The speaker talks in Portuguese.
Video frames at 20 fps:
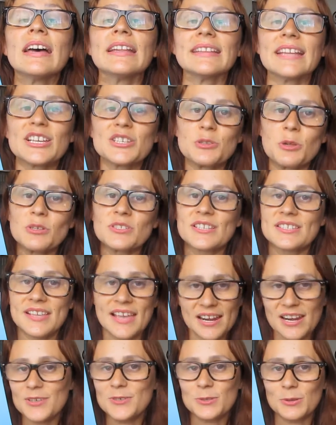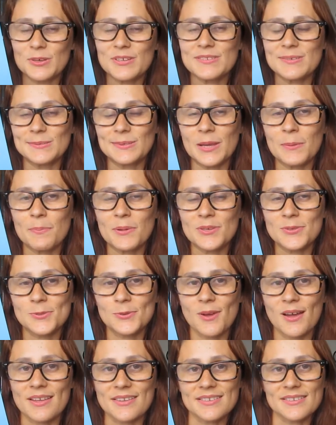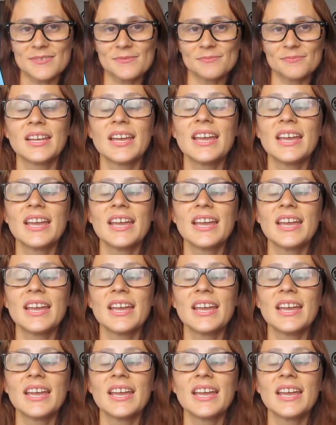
nas nossas relações interpessoais.